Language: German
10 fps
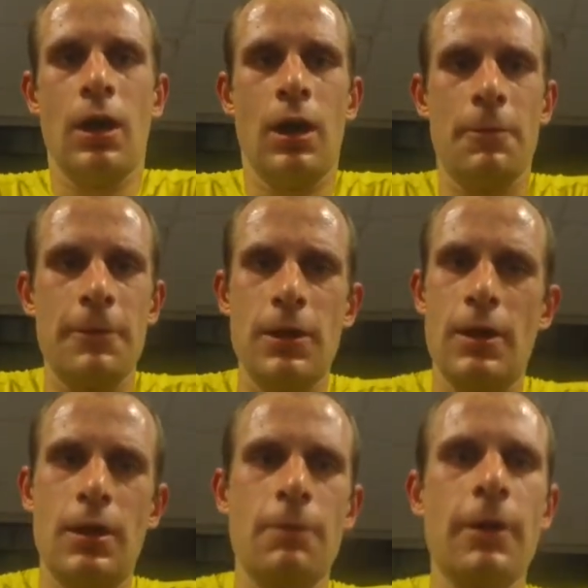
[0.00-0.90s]
Habe
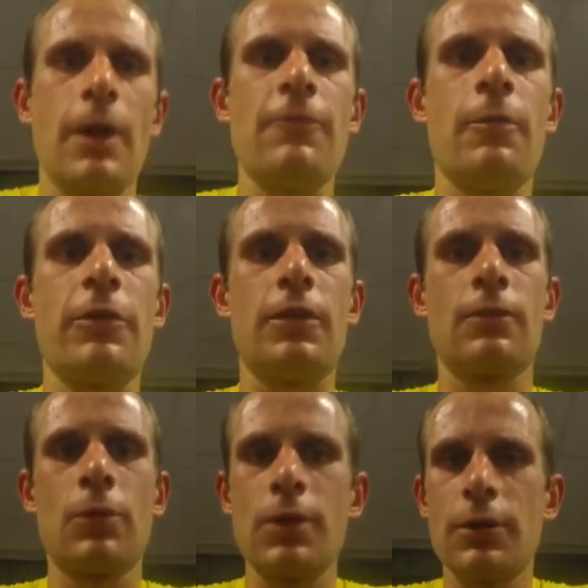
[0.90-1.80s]
ich mich einfach ein bisschen
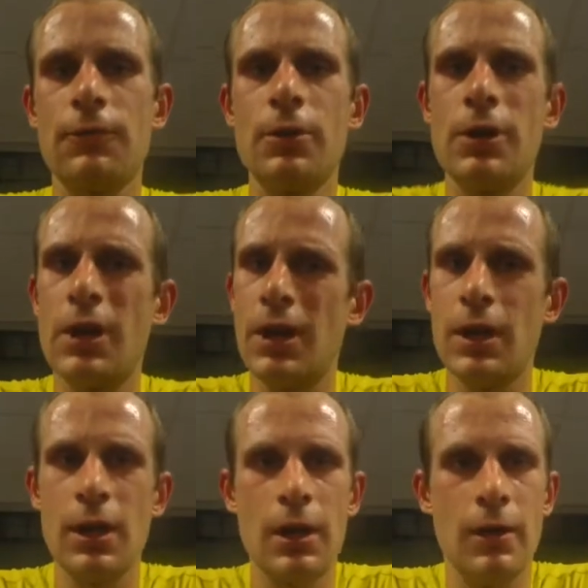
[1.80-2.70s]
wohler gefühlt,
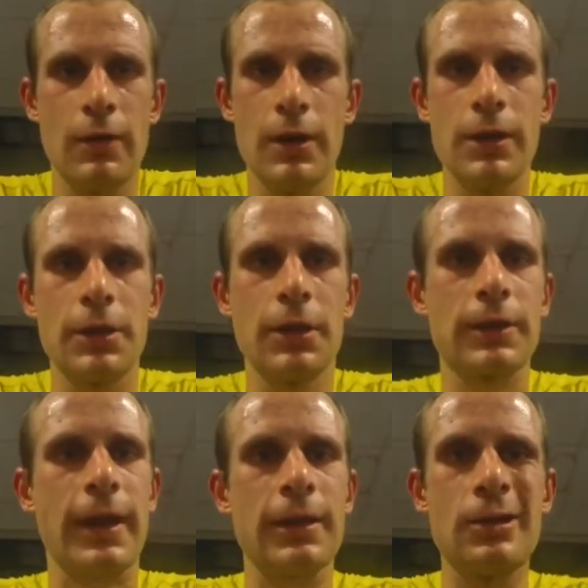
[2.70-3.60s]
weil die
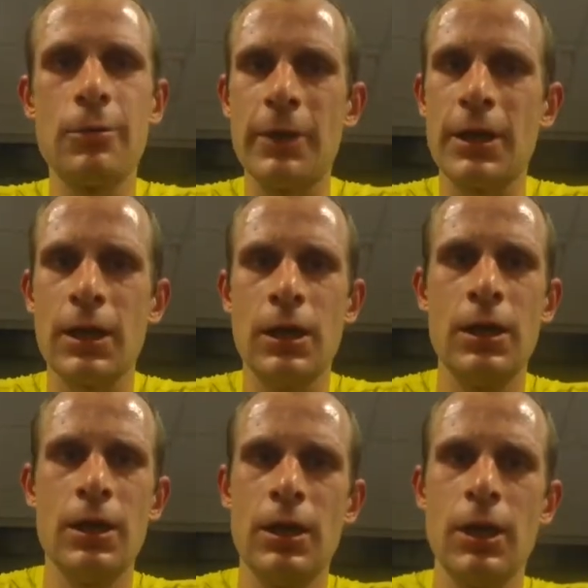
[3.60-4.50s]
3 Kilometer
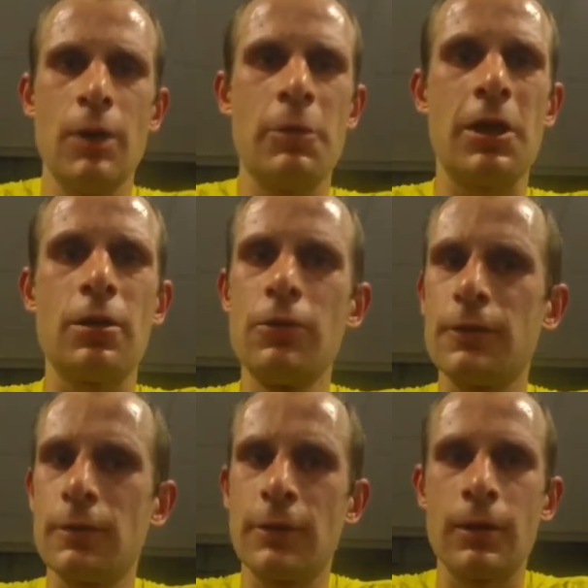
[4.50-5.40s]
mit der Luft
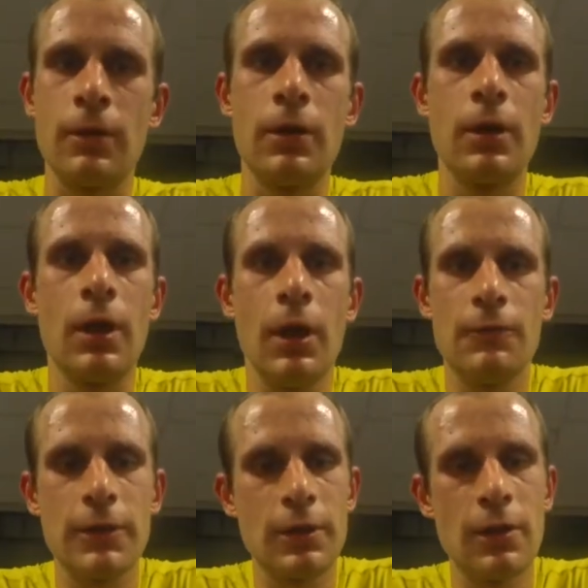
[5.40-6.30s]
im
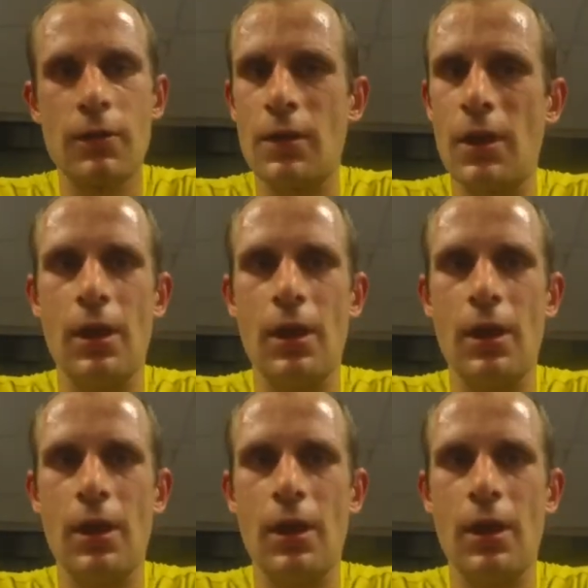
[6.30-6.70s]
Fitness